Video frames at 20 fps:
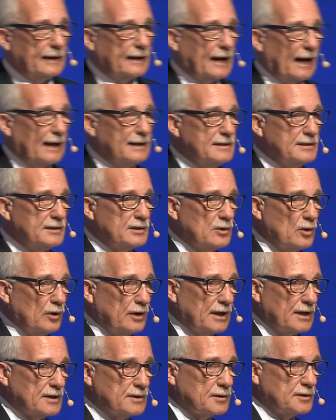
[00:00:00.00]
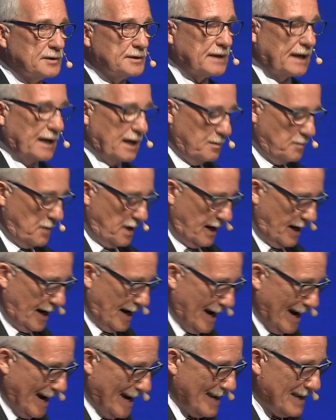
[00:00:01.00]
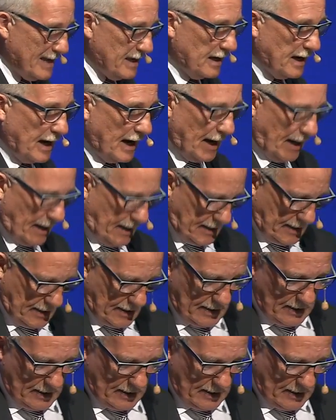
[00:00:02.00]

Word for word: ganz neuer Systeme in der